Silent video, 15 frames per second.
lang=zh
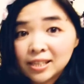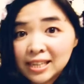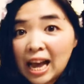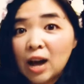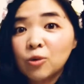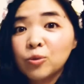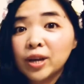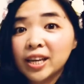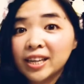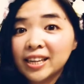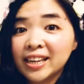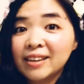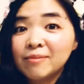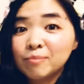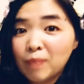它会
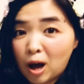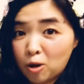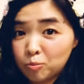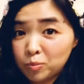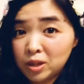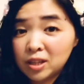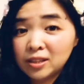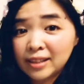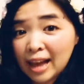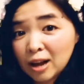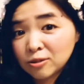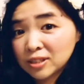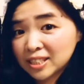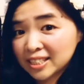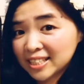跟猫咪
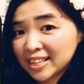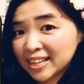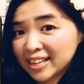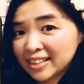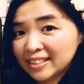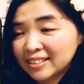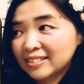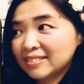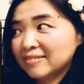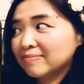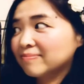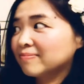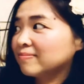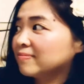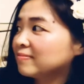道歉，
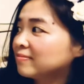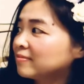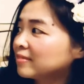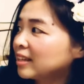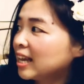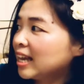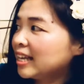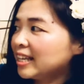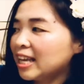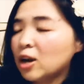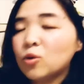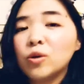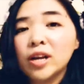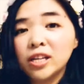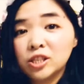也
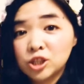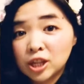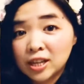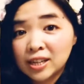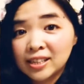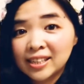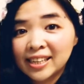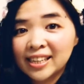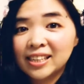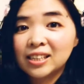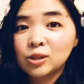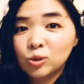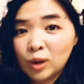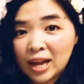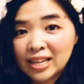会整理
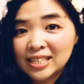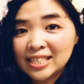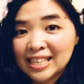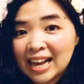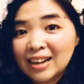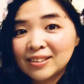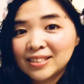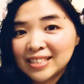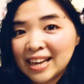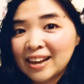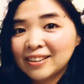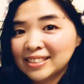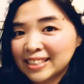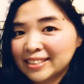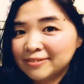乱糟
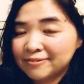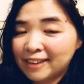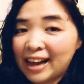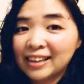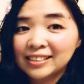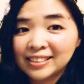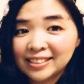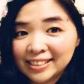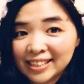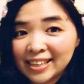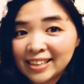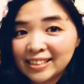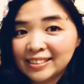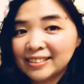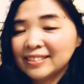糟的房
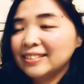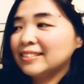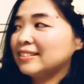间。